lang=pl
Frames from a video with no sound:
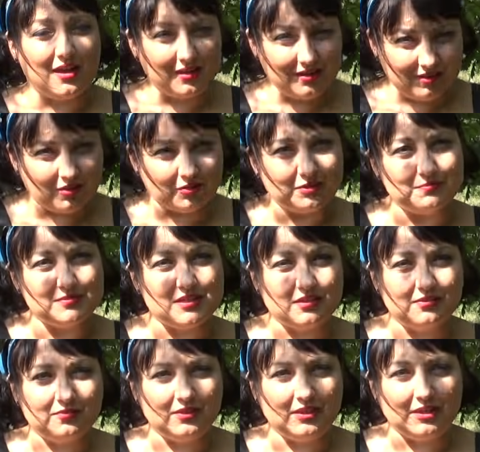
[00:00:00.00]
Ale o tym
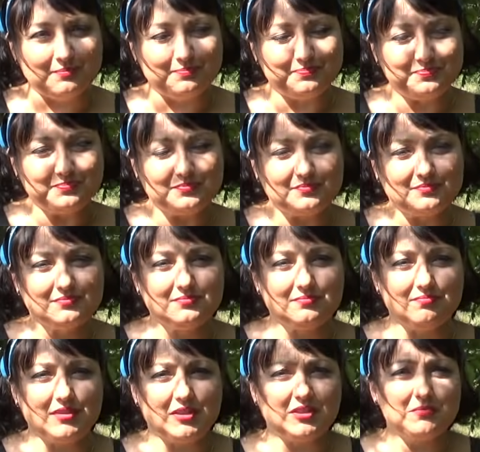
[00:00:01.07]
za chwilę.
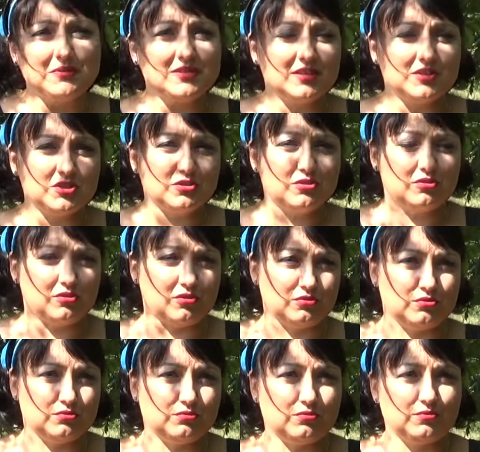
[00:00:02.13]
Natomiast dlaczego
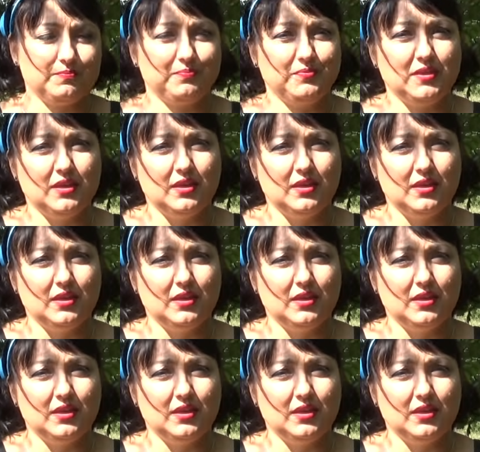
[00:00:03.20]
kostur?